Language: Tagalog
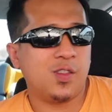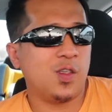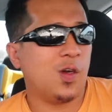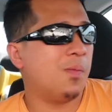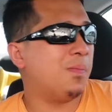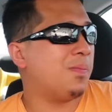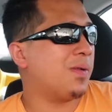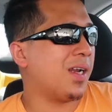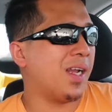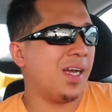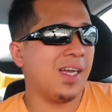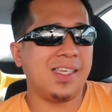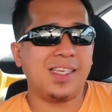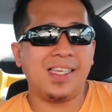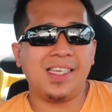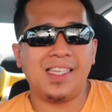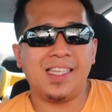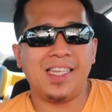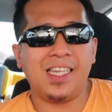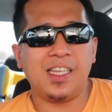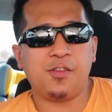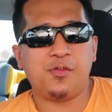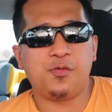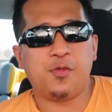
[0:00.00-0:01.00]
Sobrang
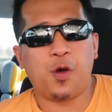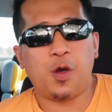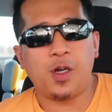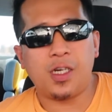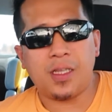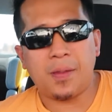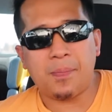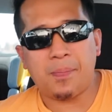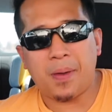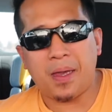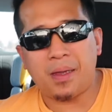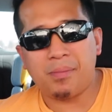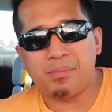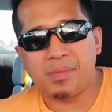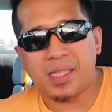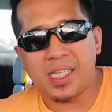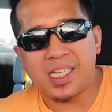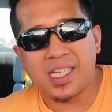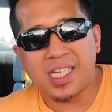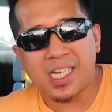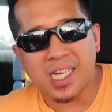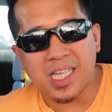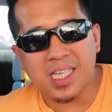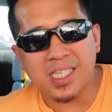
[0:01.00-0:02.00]
init, 45
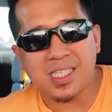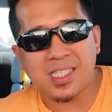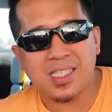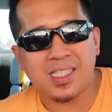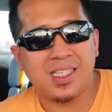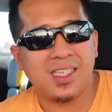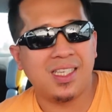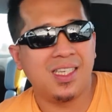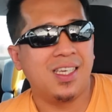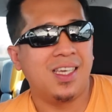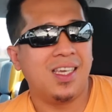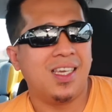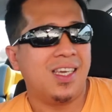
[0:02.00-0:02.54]
degrees